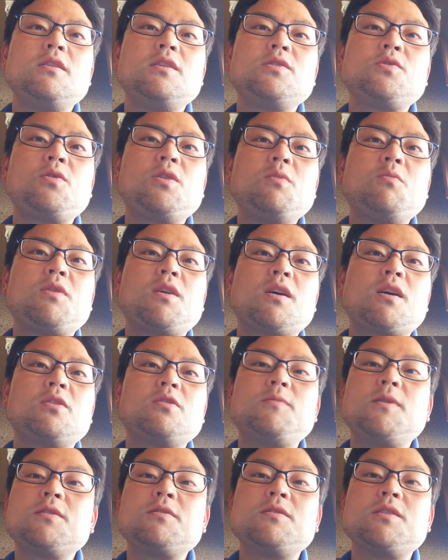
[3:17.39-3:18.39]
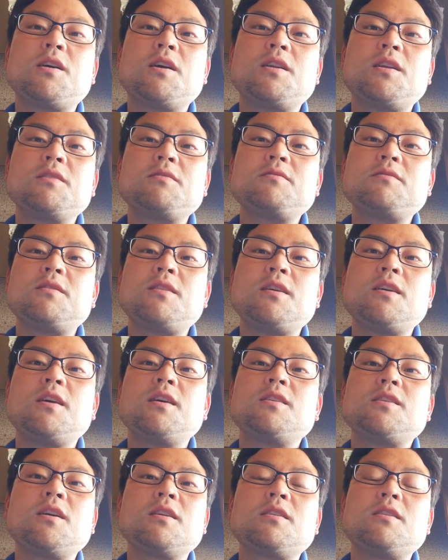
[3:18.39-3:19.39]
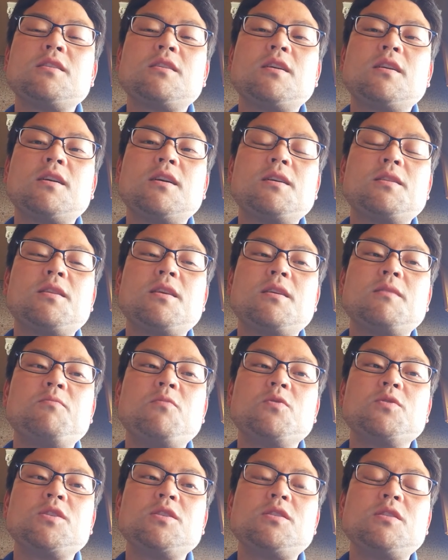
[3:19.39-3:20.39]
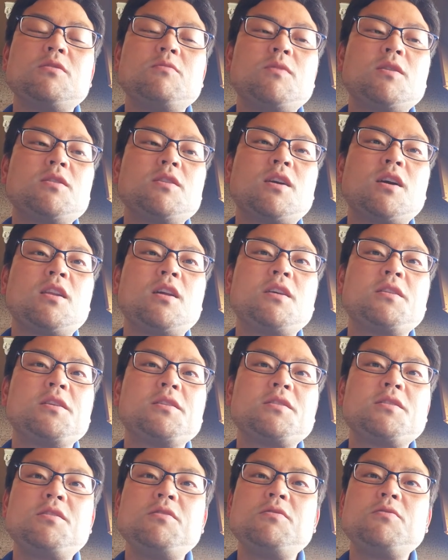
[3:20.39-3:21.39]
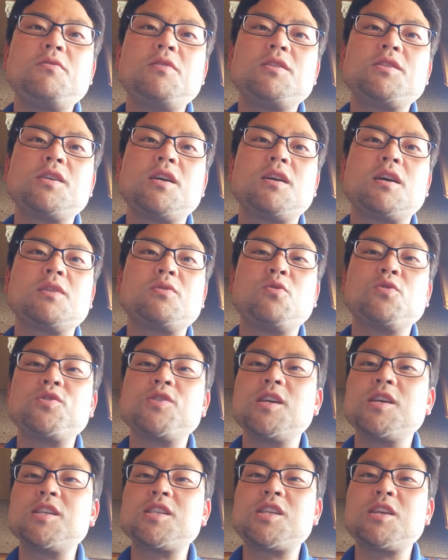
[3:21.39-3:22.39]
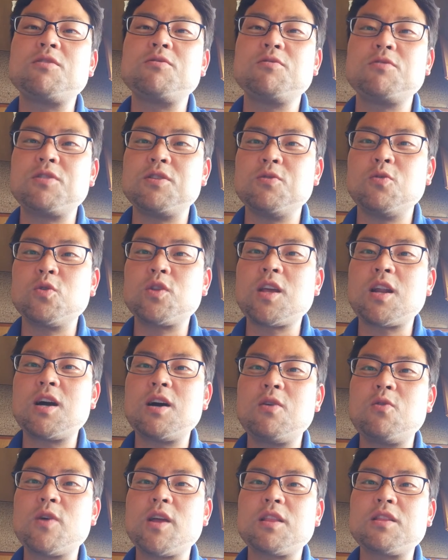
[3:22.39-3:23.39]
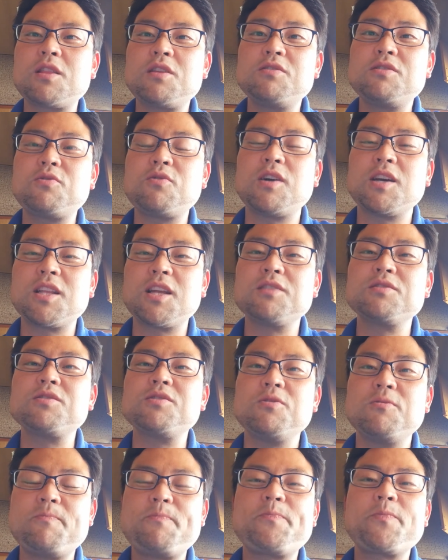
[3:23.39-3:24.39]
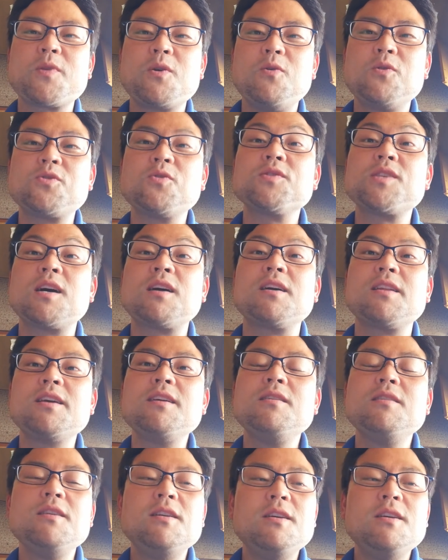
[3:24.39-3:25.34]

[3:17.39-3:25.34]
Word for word: それでもなんかうまくいかなくて借金抱えてもう人生うまくいかないですっていう人たちがなんか突撃してくるっていうお寺をやってる人がいたんですよ、和尚さんがね。